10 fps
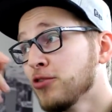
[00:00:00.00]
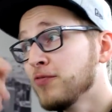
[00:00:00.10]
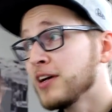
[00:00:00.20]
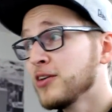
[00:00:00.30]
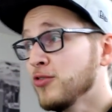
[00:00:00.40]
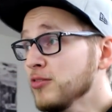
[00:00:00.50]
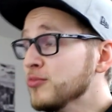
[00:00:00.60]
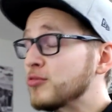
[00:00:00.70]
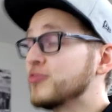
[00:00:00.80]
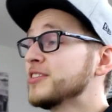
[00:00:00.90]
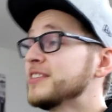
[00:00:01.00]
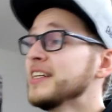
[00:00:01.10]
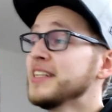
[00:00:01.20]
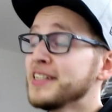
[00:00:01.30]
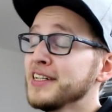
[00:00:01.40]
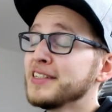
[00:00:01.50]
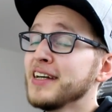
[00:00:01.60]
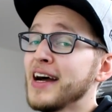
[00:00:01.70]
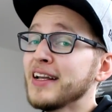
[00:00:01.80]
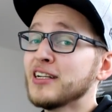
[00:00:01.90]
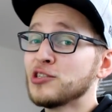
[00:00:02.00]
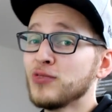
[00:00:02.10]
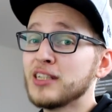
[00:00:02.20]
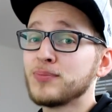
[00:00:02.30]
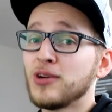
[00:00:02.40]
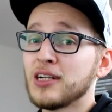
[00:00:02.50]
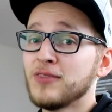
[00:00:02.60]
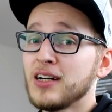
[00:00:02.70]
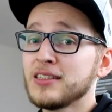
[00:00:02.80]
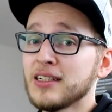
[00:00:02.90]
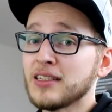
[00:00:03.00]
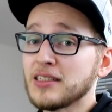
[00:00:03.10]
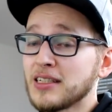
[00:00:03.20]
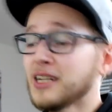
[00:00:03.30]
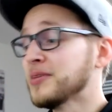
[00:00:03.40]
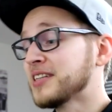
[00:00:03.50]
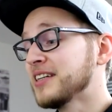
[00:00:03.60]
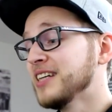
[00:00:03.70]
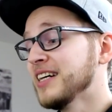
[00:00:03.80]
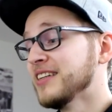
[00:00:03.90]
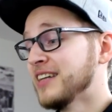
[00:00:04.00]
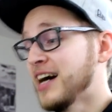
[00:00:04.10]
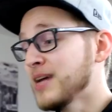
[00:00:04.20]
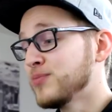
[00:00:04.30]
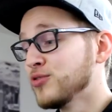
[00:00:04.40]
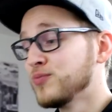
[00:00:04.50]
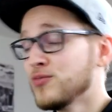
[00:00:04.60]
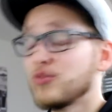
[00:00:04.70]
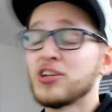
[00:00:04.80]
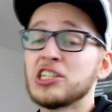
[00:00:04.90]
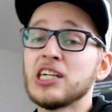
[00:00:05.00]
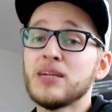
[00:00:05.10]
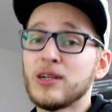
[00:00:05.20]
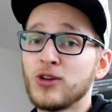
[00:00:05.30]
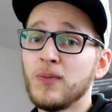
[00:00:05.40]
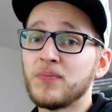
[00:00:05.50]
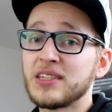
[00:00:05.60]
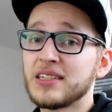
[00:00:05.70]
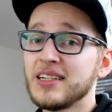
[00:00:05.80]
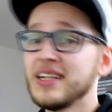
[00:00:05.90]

hoch war der Unmut, denn nicht jeder, der einen Julians Block erwartet, aber dann einen Hype-Blub-Blub oder Jay bekommt,